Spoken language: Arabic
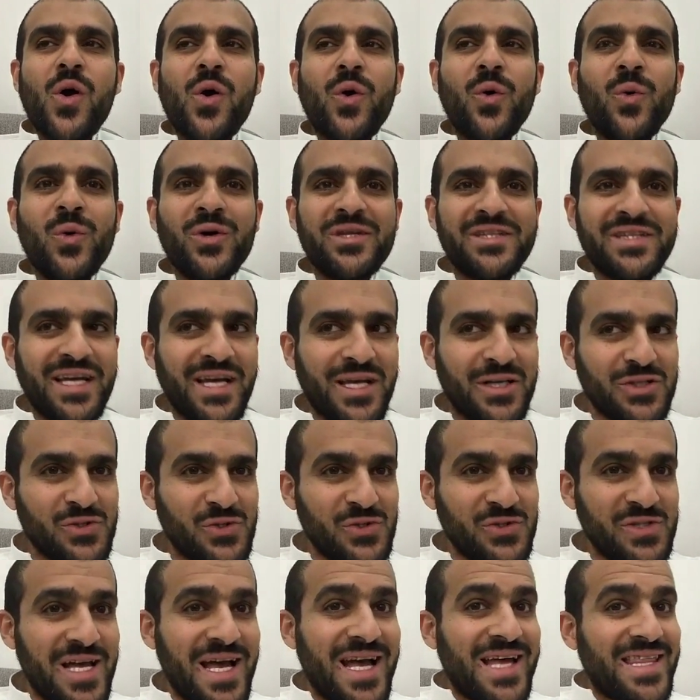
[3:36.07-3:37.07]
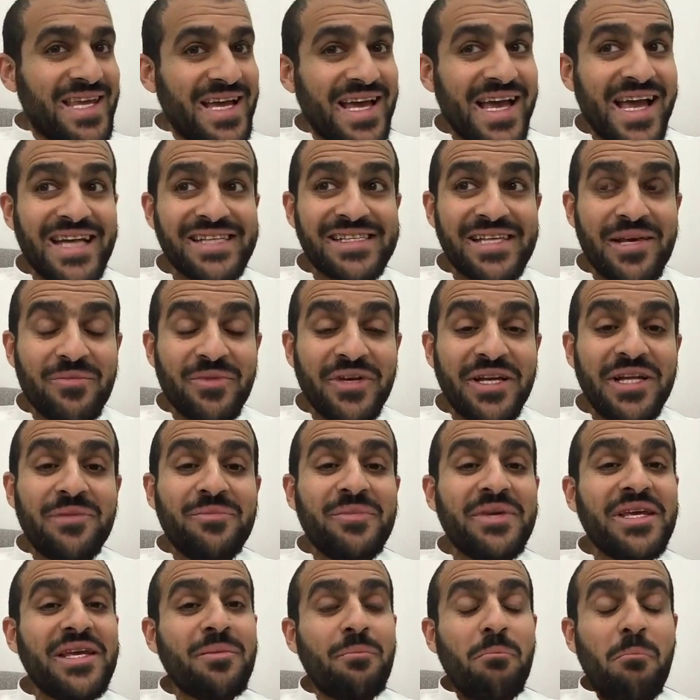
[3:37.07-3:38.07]
والتخصص هذا حسب
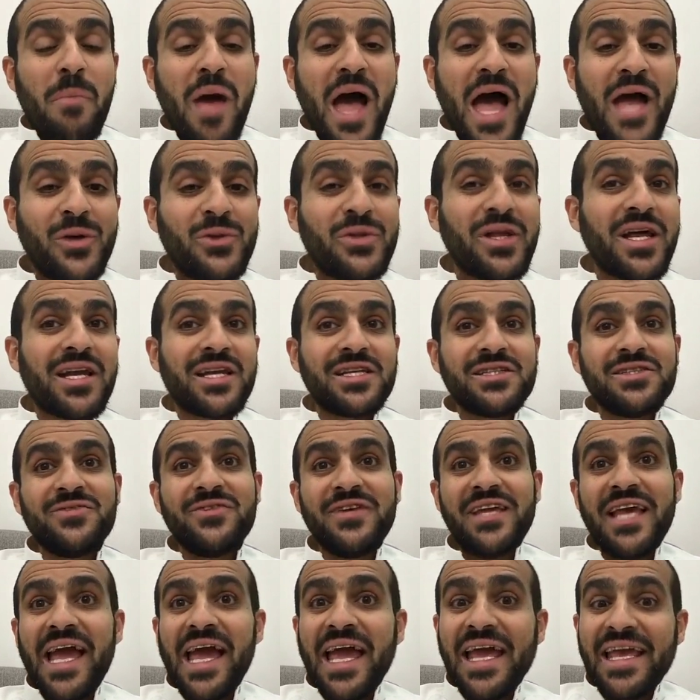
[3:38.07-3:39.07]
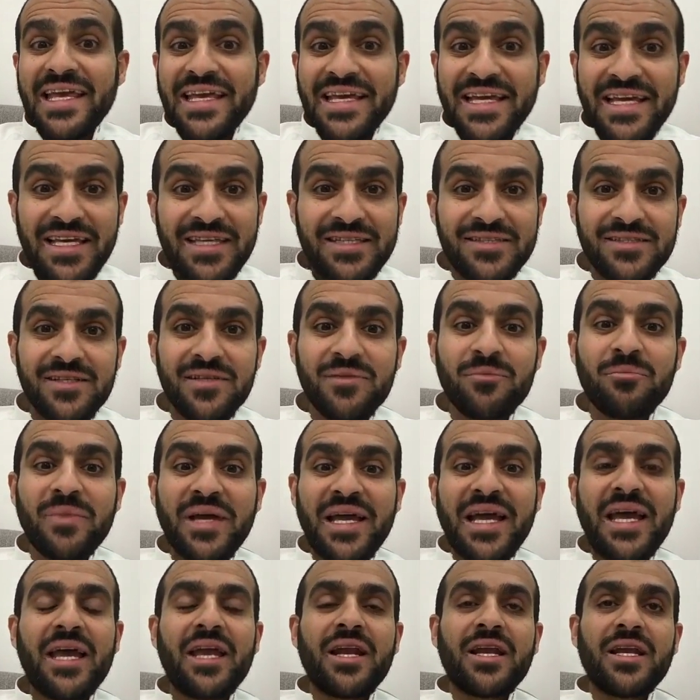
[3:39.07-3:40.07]
علمي ما يدرس في أي قسم
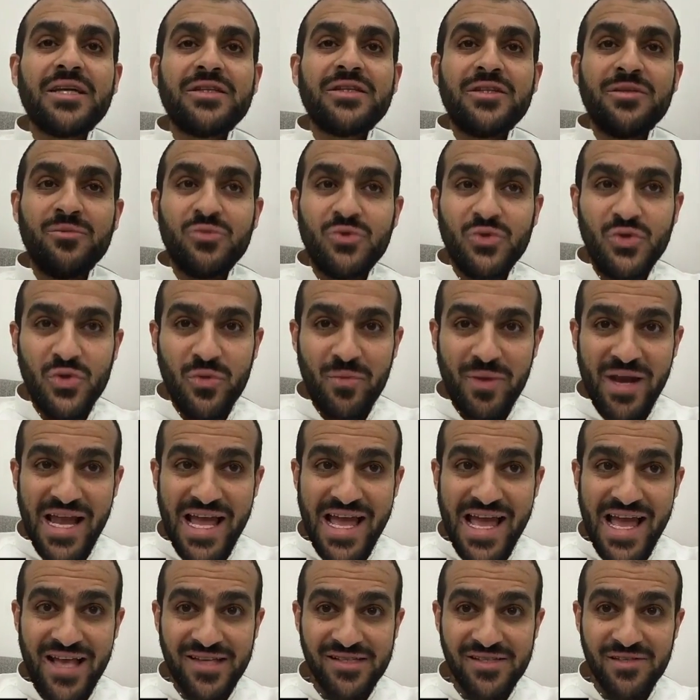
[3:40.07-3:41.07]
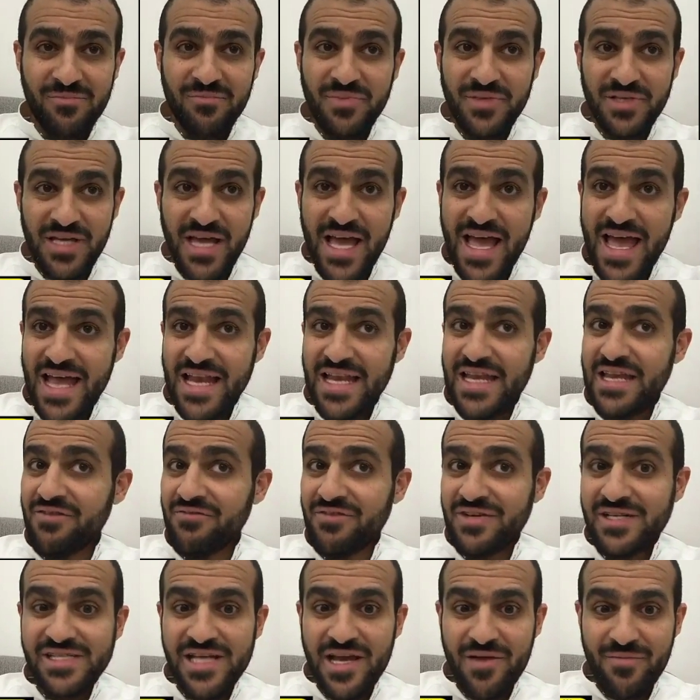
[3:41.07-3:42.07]
غير قسم علوم الحاسب حاليا في
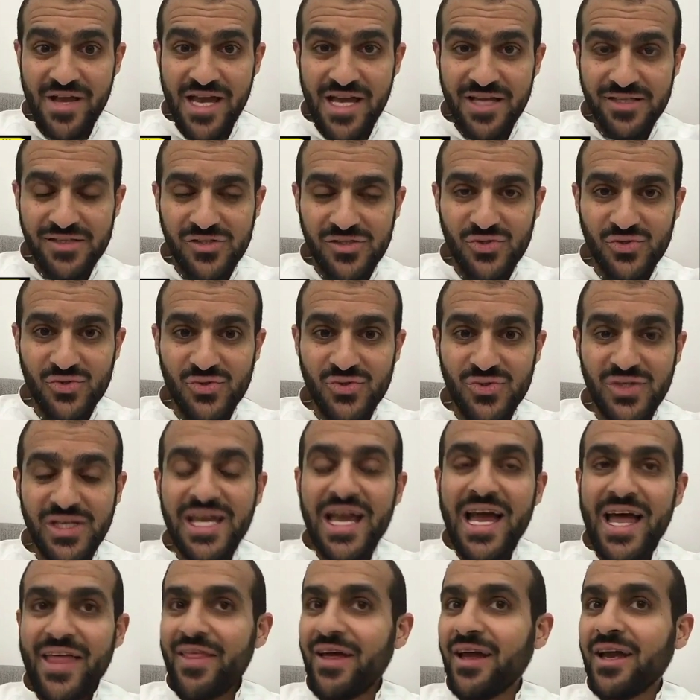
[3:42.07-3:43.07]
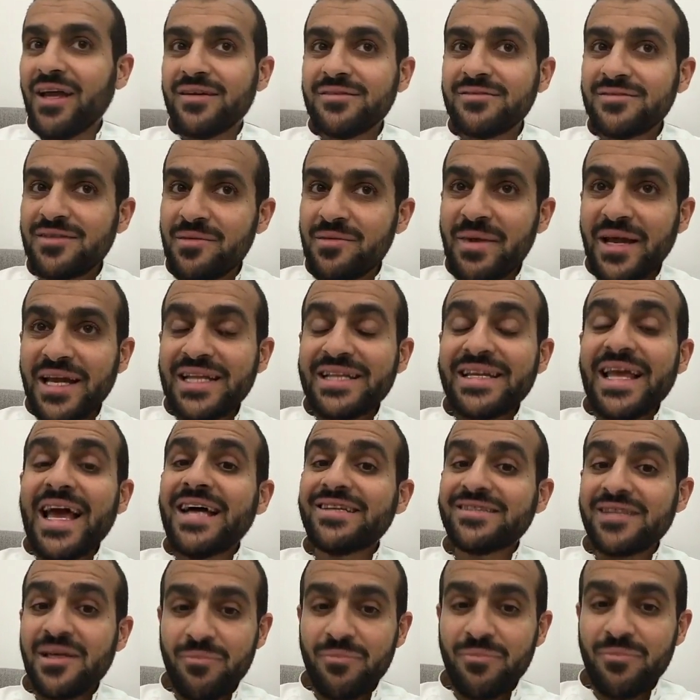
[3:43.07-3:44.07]
الجامعات السعودية هذا زي ما قلت
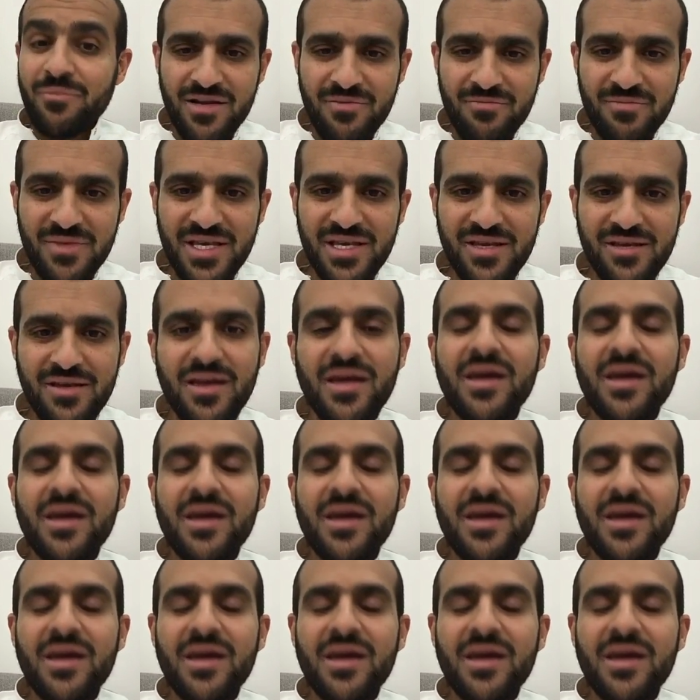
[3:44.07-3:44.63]
حسب علمي